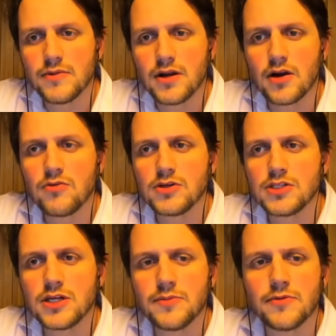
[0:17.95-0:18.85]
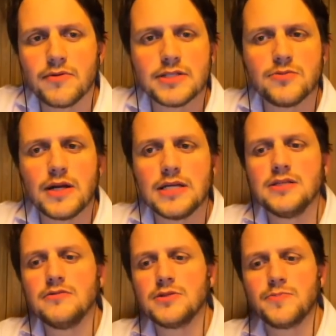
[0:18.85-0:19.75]
Melhor curso de criptomoedas do
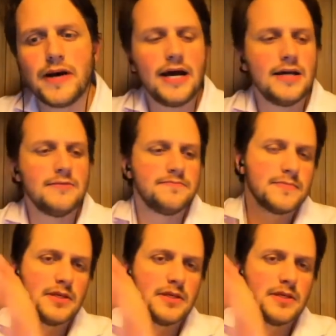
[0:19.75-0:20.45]
Brasil, disparado.